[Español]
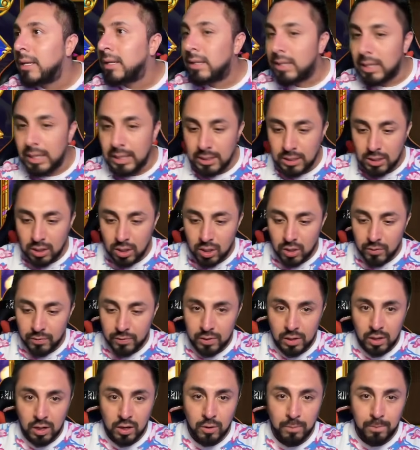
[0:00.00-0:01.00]
Treasure of
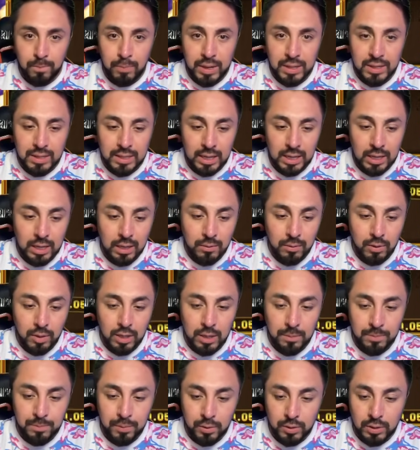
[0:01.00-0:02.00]
Cleopatra le voy
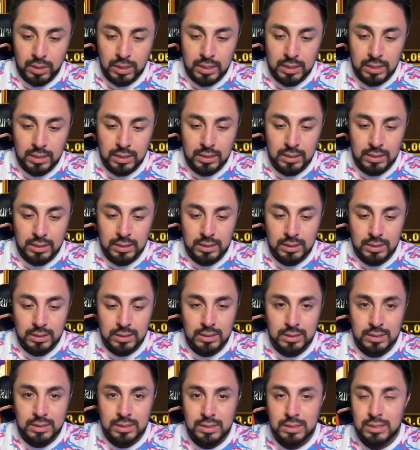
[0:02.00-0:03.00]
a poner
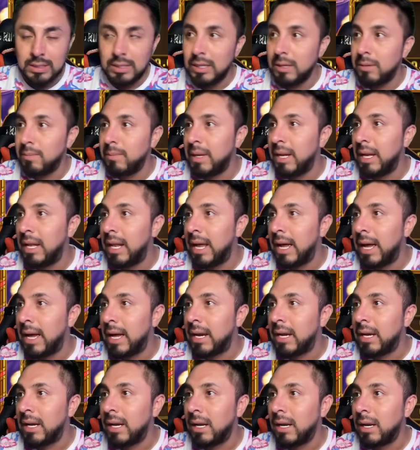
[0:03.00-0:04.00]

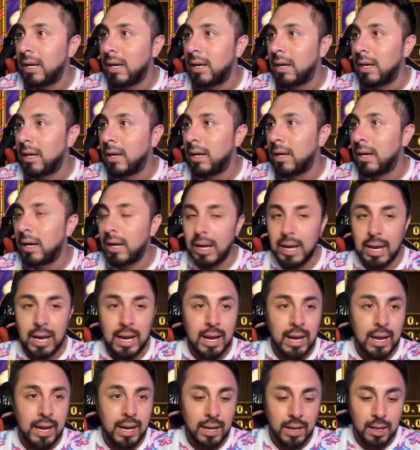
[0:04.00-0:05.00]
similar
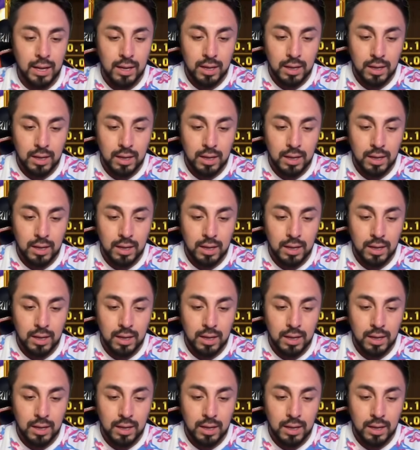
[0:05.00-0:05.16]
a